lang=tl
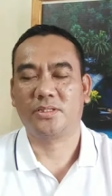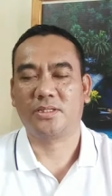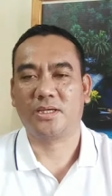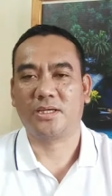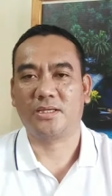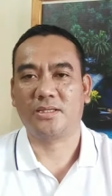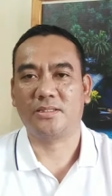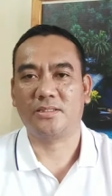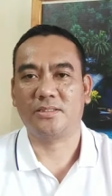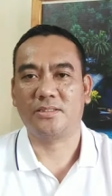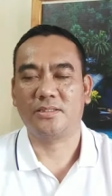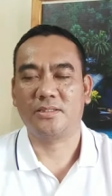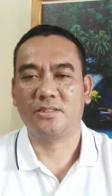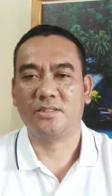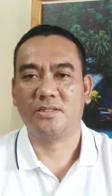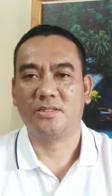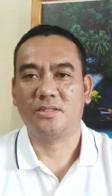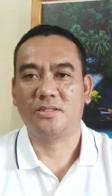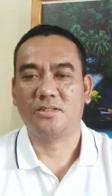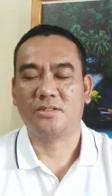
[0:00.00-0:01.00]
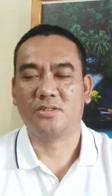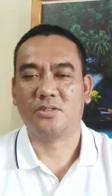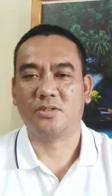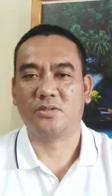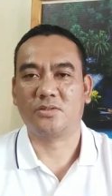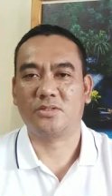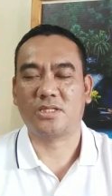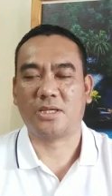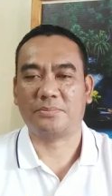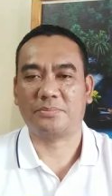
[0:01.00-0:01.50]
Okay?
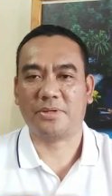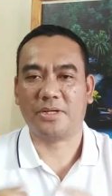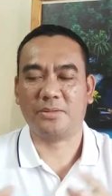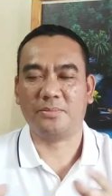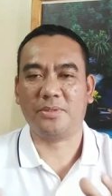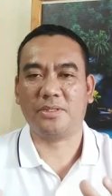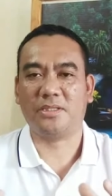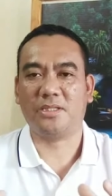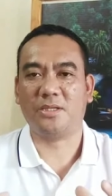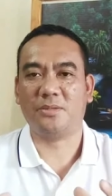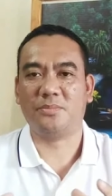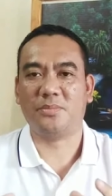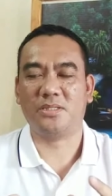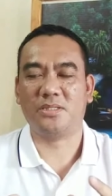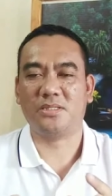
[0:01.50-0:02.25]
So sa primitive